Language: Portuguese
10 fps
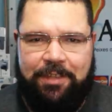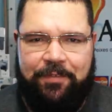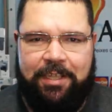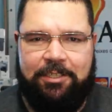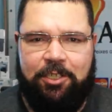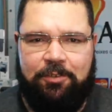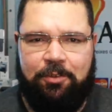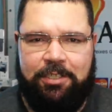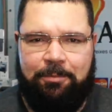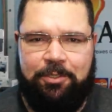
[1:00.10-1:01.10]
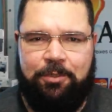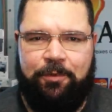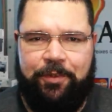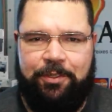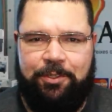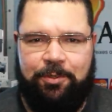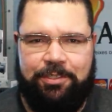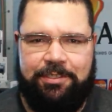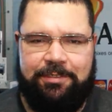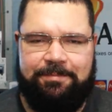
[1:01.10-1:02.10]
da vinheta nós voltamos com o vídeo de
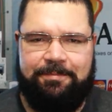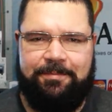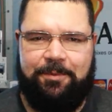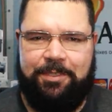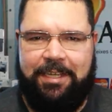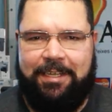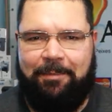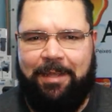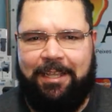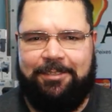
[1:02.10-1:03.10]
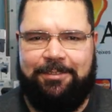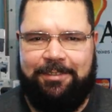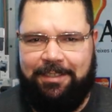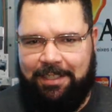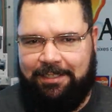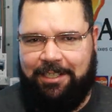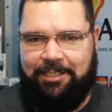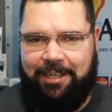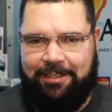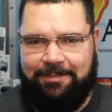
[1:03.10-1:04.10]
hoje. Um grande abraço e até
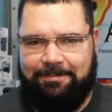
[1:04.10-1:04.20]
já!